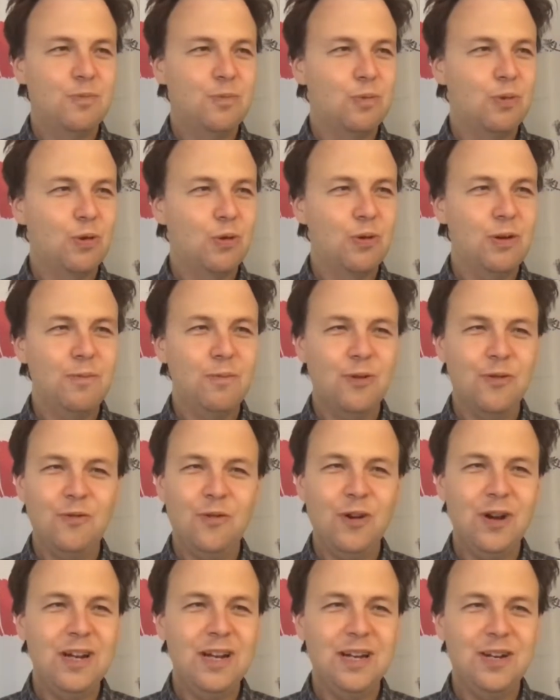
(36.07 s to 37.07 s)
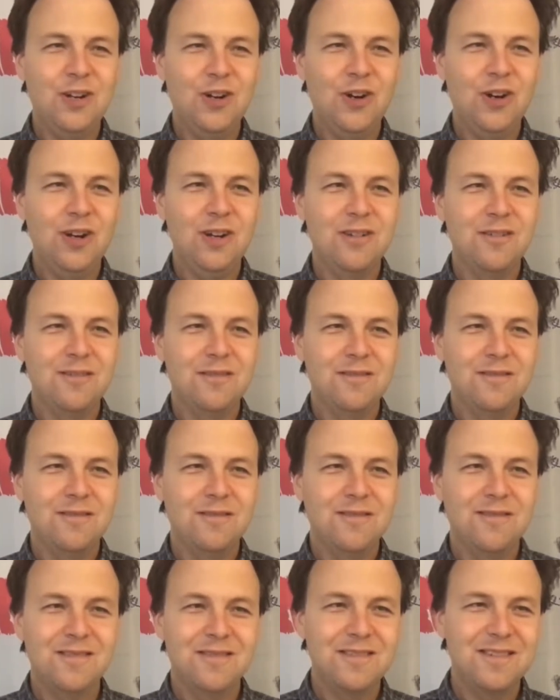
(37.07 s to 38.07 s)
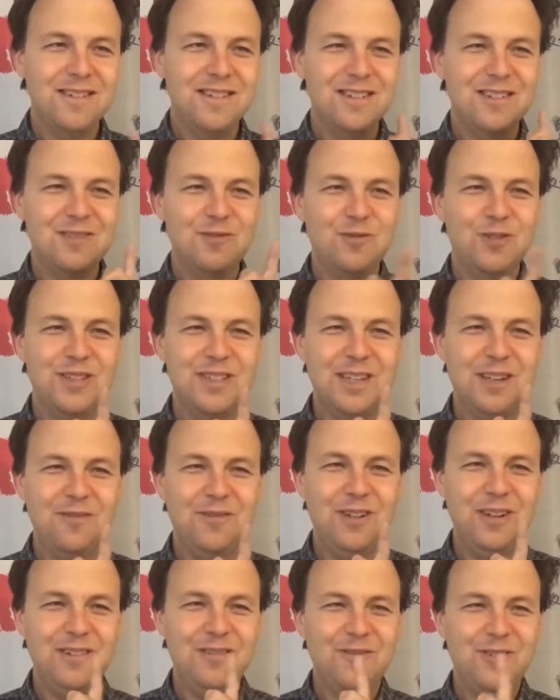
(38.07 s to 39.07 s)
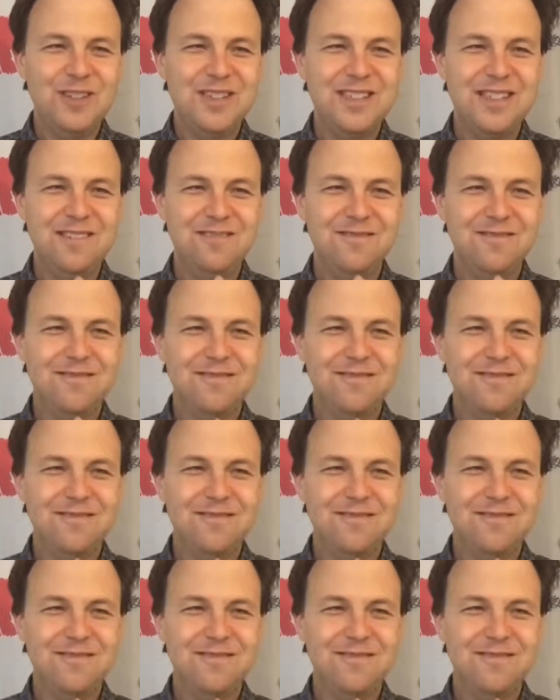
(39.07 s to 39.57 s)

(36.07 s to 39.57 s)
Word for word: Pourquoi le monde va à l'école? Vous le savez, vas-y.